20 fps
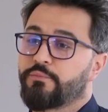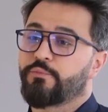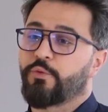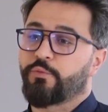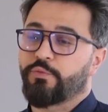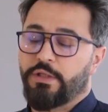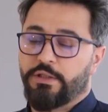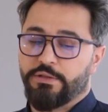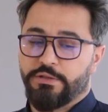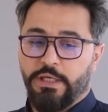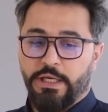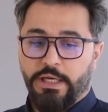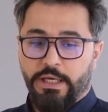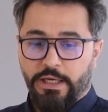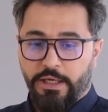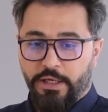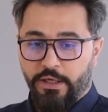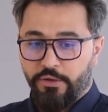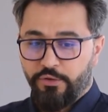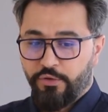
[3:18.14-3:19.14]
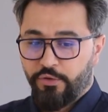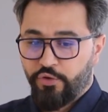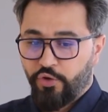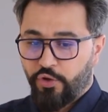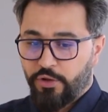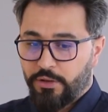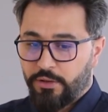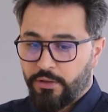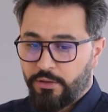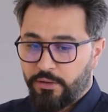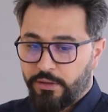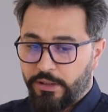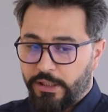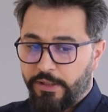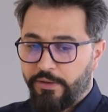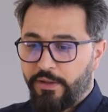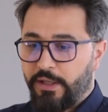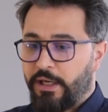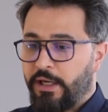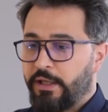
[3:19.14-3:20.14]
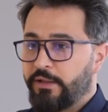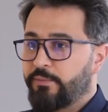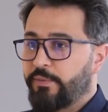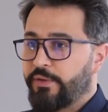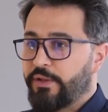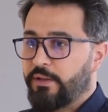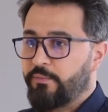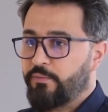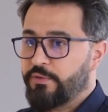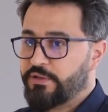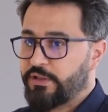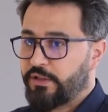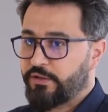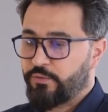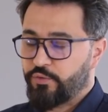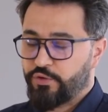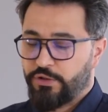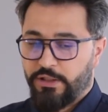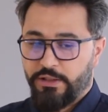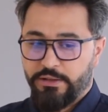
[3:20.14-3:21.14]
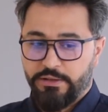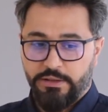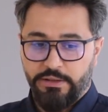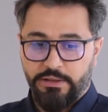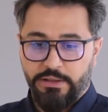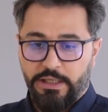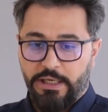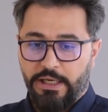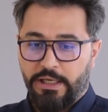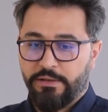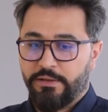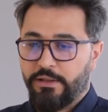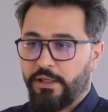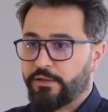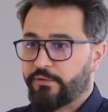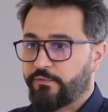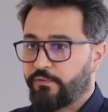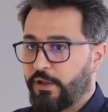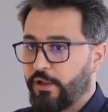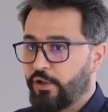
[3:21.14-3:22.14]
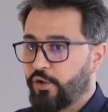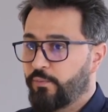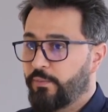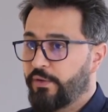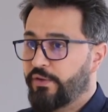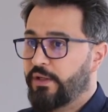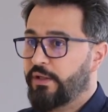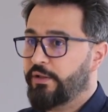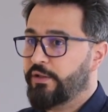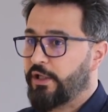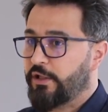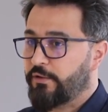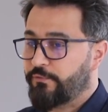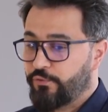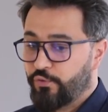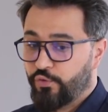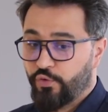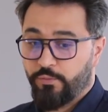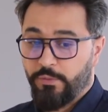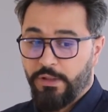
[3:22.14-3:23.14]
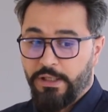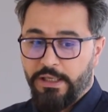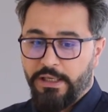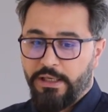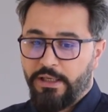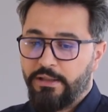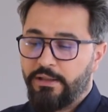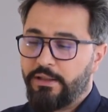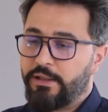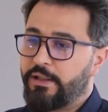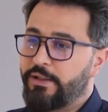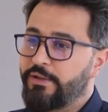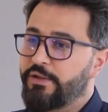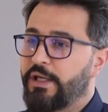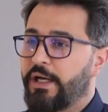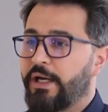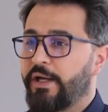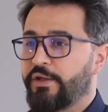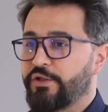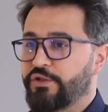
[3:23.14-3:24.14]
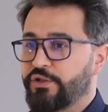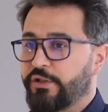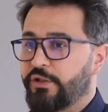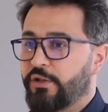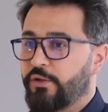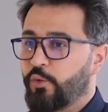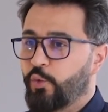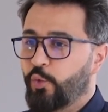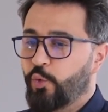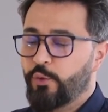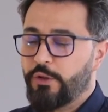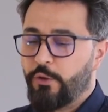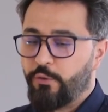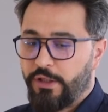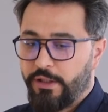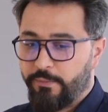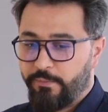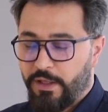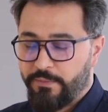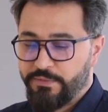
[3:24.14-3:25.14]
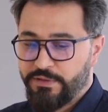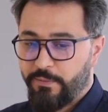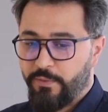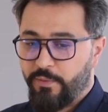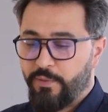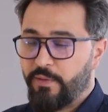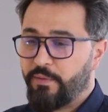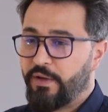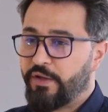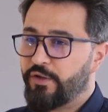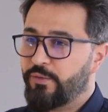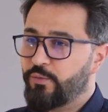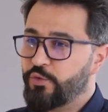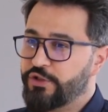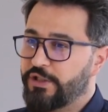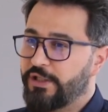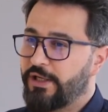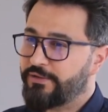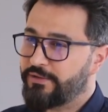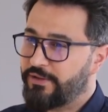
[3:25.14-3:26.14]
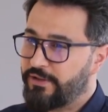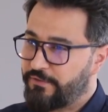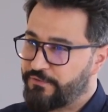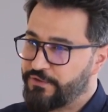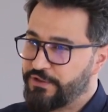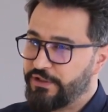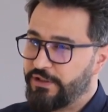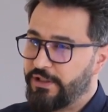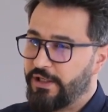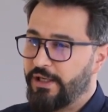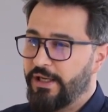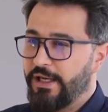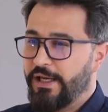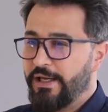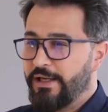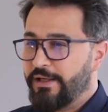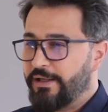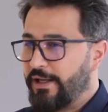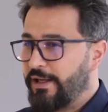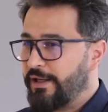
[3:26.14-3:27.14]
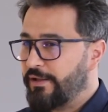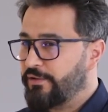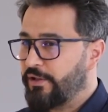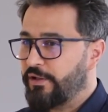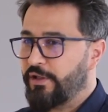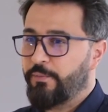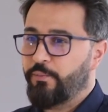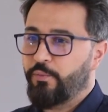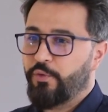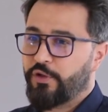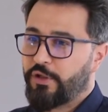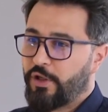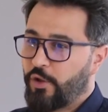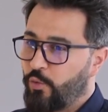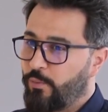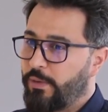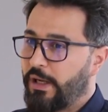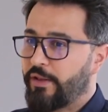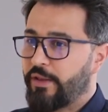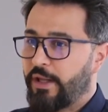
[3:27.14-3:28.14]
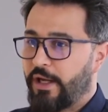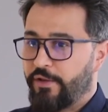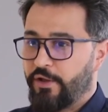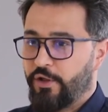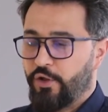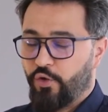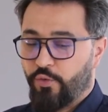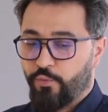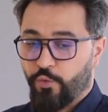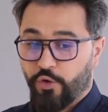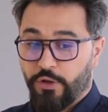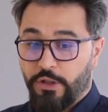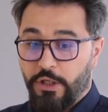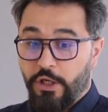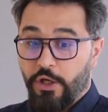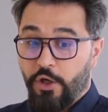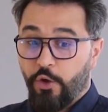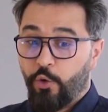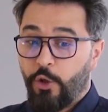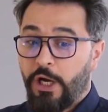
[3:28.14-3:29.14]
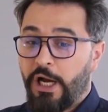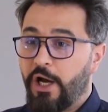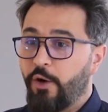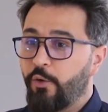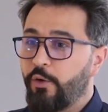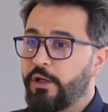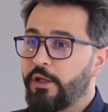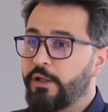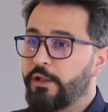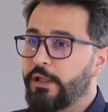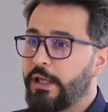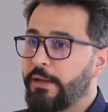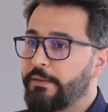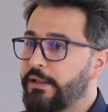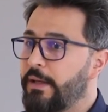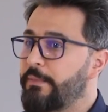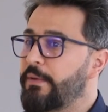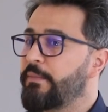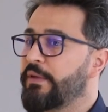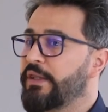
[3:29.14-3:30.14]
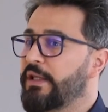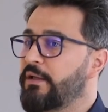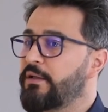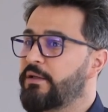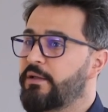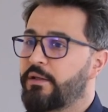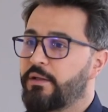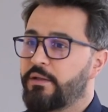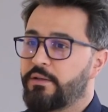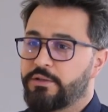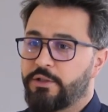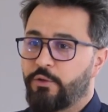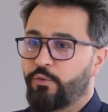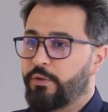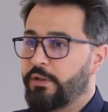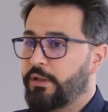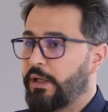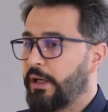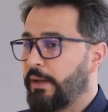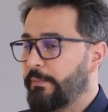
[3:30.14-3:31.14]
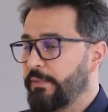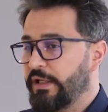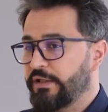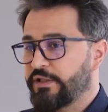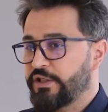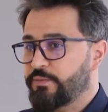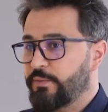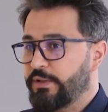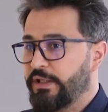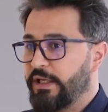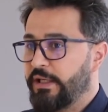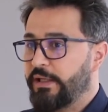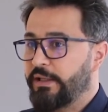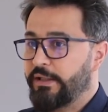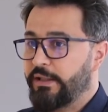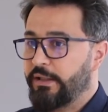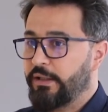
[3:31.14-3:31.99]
ممتاز آه، دكتور آه، اذا احد مثلا من الساده المشاهدين احد اطفالهم مثلا يعرفونهم ان عنده هذا الشكل نعم. ونوعا ما مسبب له بعض المشكلات النفسيه كتنمر او بعض هذه الامور وحاول يبي مثلا يسوي عمليه تجميليه